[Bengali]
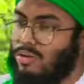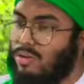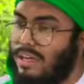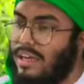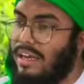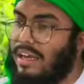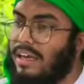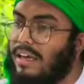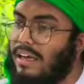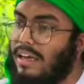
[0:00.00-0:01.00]
যদি
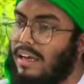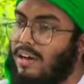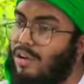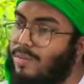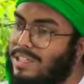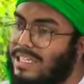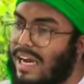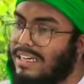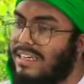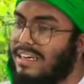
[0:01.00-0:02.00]
নবীজি
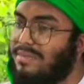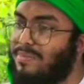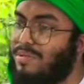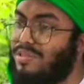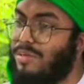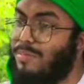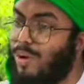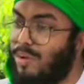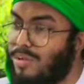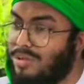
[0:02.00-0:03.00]
আট টাকাত পড়তেন
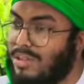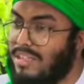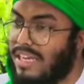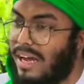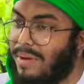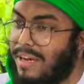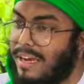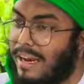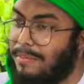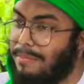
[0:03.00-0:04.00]
পরবর্তীতে
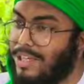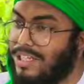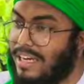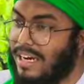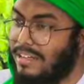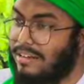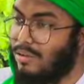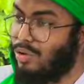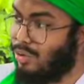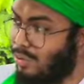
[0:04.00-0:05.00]
সাহাবাইকেরাম বিশ টাকাত
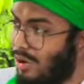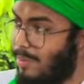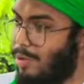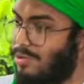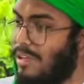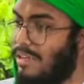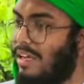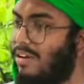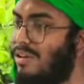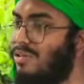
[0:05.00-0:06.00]
নতুন করে পড়তেন
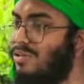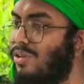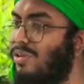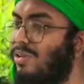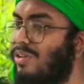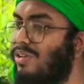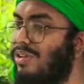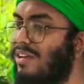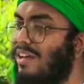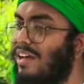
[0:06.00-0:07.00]
তাহলে তো তখন
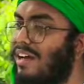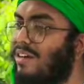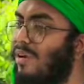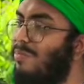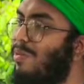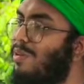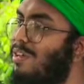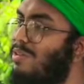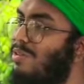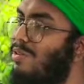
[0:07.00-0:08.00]
কমপক্ষে
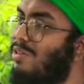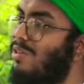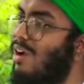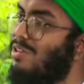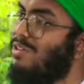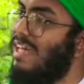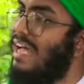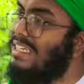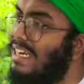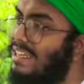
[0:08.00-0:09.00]
তো হজরত
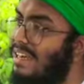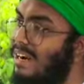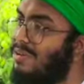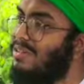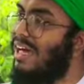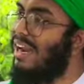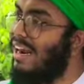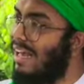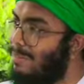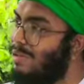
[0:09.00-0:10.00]
আয়সারাদিল্লাহ তাল
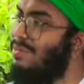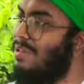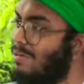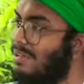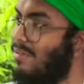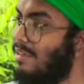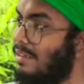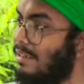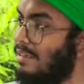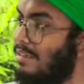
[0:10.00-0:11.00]
আনহা প্রতিবাদ করতে
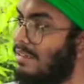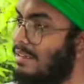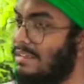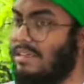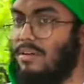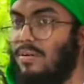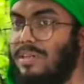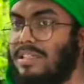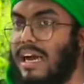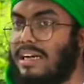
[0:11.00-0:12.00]
পারতেন যে
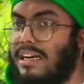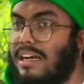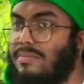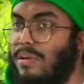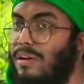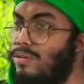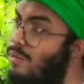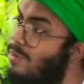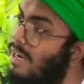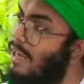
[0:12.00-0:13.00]
নবীজি আট রাগাত পড়লেন
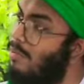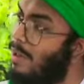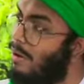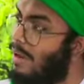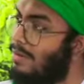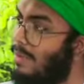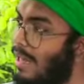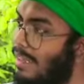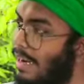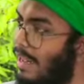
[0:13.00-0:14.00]
তোমরা কেন বারো রাগাত
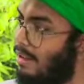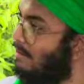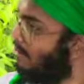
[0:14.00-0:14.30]
বাড়ায় দিলা